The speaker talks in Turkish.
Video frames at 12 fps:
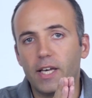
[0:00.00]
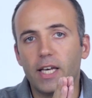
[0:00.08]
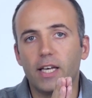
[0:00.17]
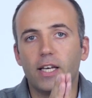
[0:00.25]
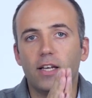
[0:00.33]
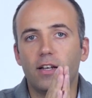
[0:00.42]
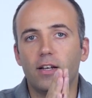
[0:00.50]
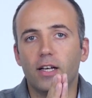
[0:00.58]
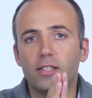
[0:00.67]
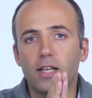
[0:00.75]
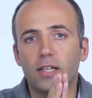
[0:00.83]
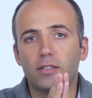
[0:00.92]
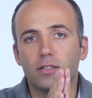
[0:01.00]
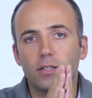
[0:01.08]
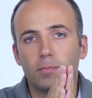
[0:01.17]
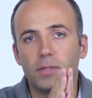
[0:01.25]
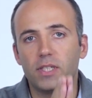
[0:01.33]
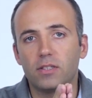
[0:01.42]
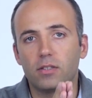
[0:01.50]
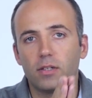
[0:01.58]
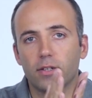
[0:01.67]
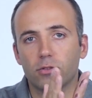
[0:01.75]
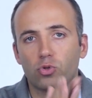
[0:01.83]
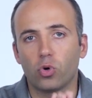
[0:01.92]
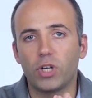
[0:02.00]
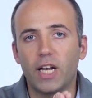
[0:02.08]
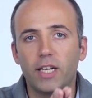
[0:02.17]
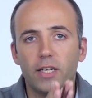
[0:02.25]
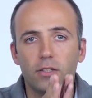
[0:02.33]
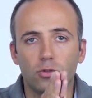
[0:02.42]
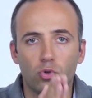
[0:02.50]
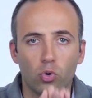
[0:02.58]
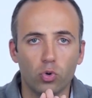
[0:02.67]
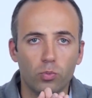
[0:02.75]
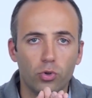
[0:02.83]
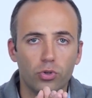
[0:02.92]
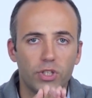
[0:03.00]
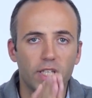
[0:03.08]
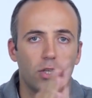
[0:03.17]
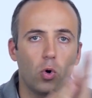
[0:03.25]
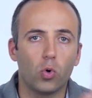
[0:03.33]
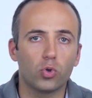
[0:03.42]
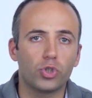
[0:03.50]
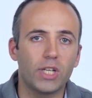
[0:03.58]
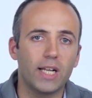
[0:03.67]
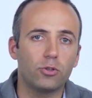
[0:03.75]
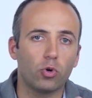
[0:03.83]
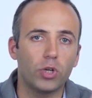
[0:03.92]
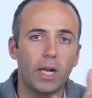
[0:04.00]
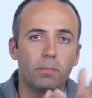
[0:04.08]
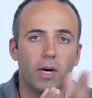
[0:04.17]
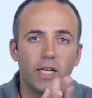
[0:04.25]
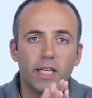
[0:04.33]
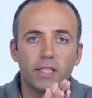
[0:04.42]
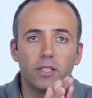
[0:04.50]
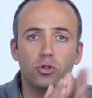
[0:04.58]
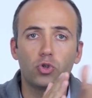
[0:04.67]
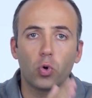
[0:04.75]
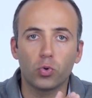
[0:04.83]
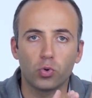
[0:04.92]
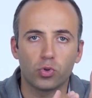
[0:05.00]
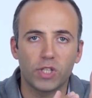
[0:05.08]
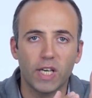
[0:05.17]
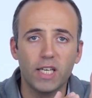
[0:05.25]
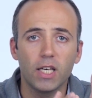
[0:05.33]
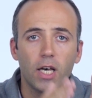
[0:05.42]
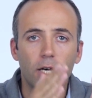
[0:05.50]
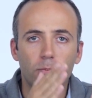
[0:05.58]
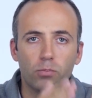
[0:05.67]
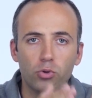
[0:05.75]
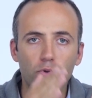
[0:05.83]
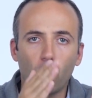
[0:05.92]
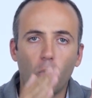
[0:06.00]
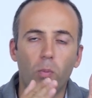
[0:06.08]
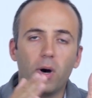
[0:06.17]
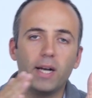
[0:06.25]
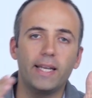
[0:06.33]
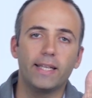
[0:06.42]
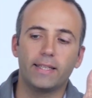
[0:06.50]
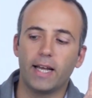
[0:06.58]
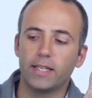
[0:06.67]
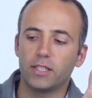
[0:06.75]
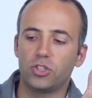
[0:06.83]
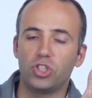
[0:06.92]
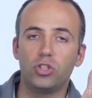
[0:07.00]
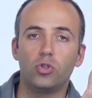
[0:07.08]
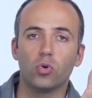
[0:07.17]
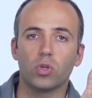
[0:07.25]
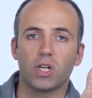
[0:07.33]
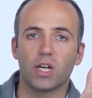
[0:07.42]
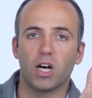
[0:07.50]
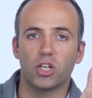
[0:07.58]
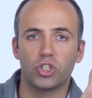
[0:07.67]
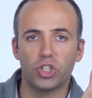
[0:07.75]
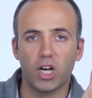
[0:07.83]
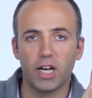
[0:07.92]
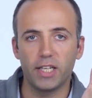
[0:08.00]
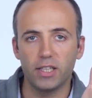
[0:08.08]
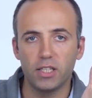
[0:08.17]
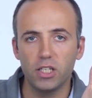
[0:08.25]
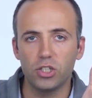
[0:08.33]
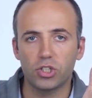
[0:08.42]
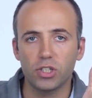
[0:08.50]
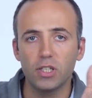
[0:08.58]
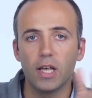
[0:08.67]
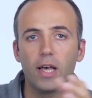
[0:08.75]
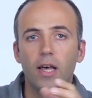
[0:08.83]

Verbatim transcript: e, lazer e, printerların tonerlerinin dolumu ya da orijinal toner maliyetleri çok yüksek. Burada o maliyetler de ciddi olarak aşağı indiği için